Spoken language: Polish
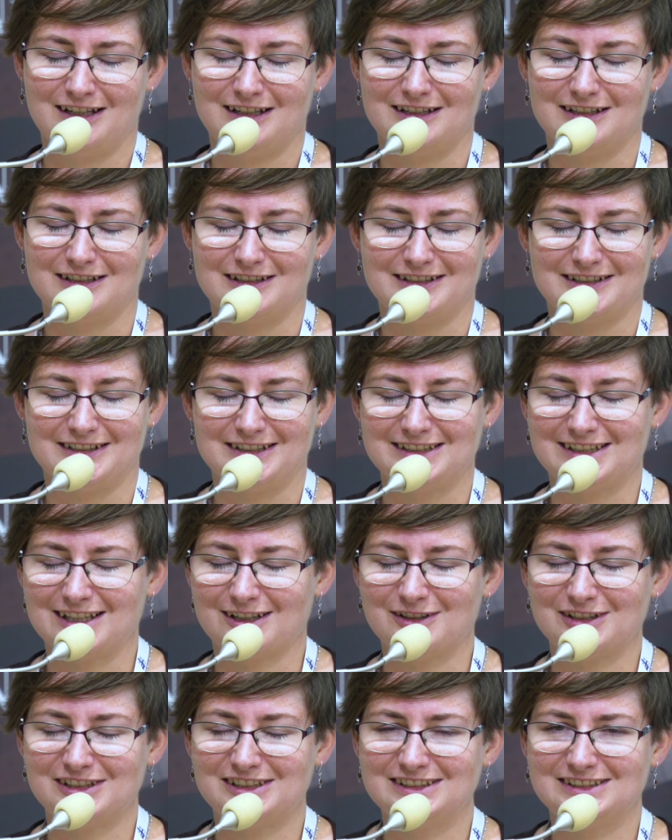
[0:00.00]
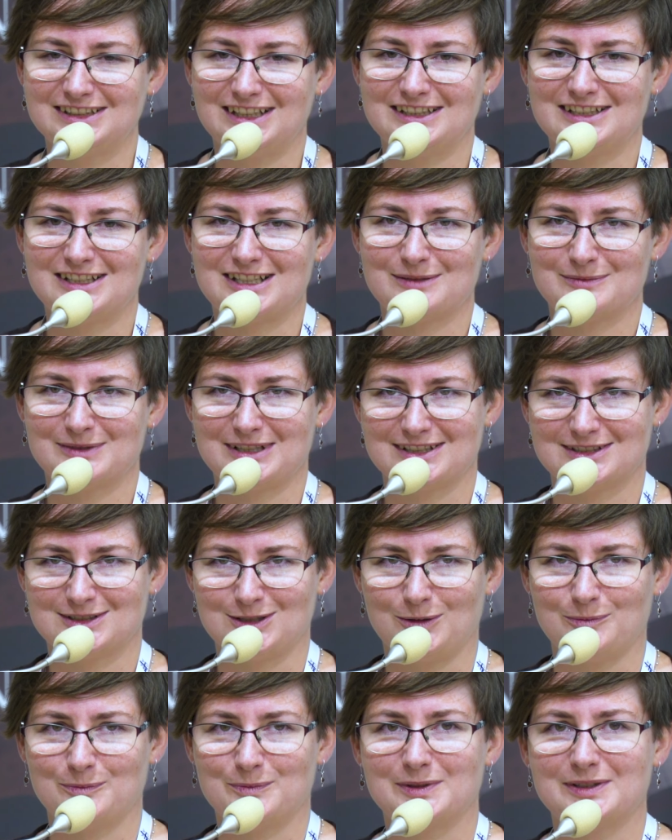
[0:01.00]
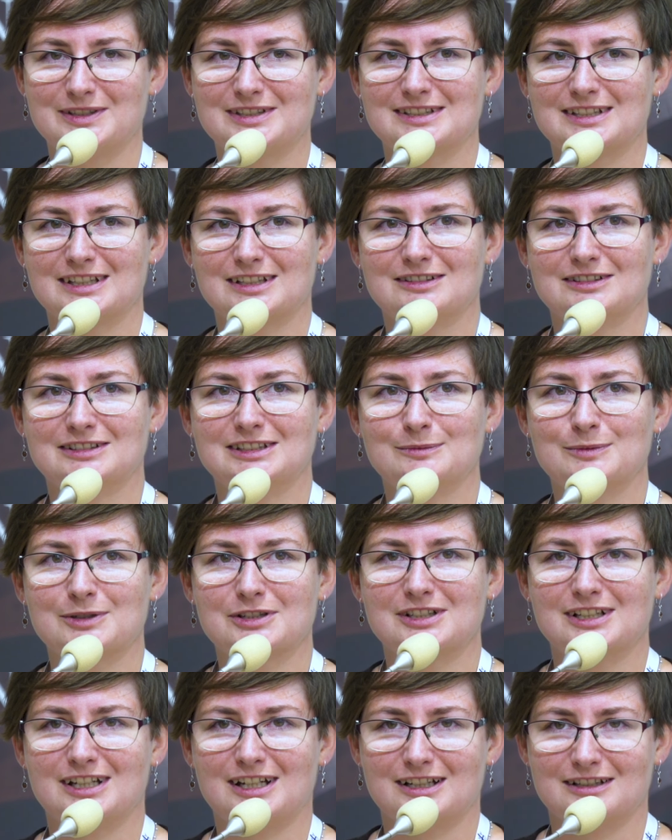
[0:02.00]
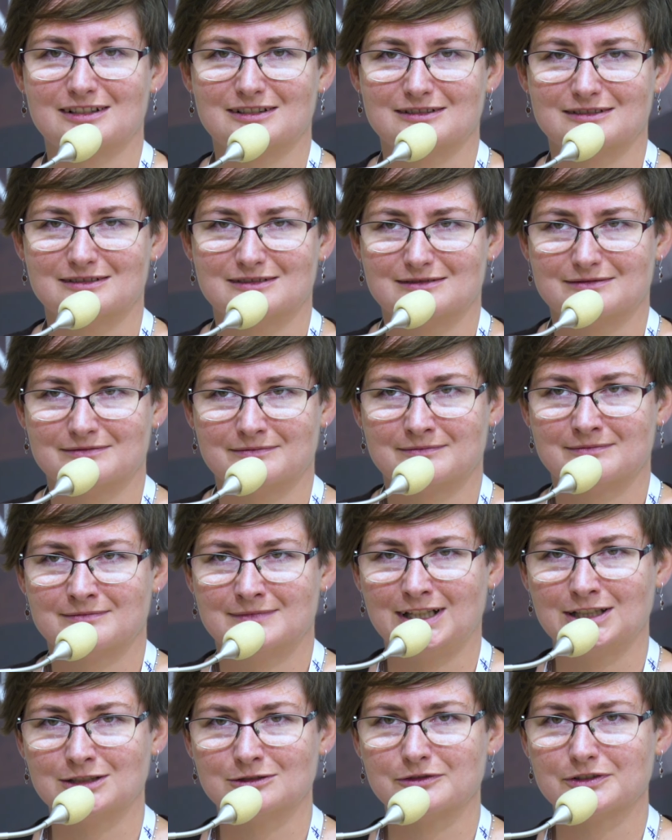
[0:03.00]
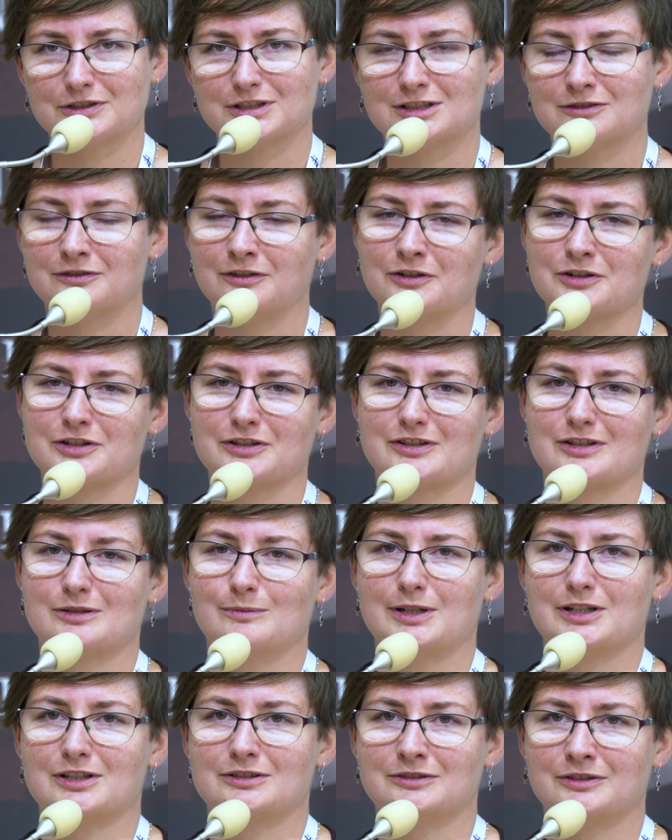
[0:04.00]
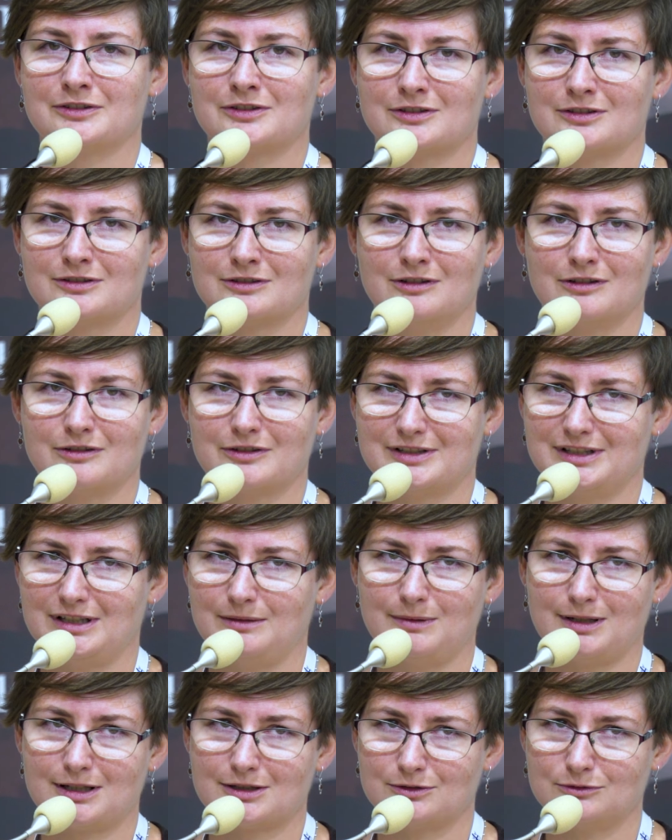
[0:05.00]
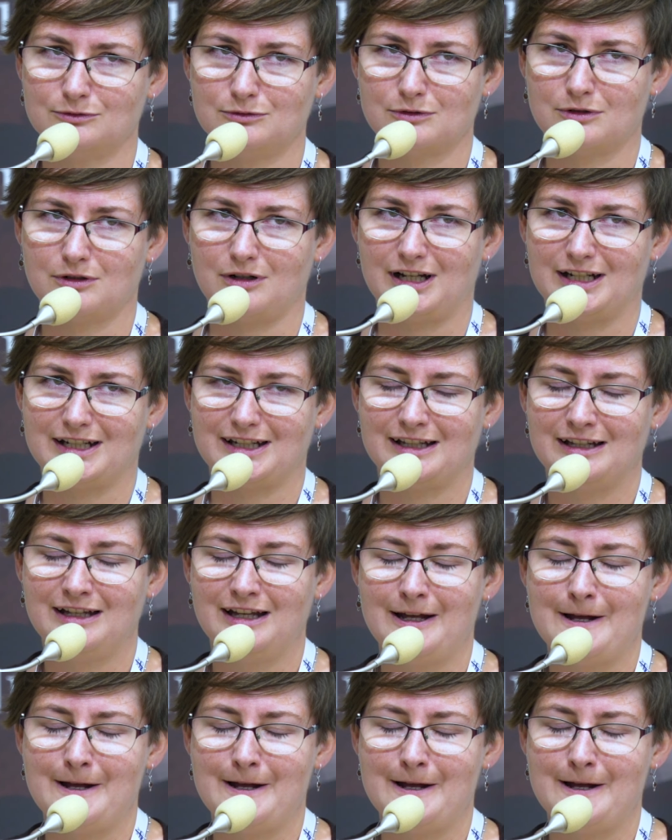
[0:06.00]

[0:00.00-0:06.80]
E, I tego się nie da niczym zastąpić, tego nie można na nowo stworzyć, chyba że ktoś z kogoś zna bardzo długo, ale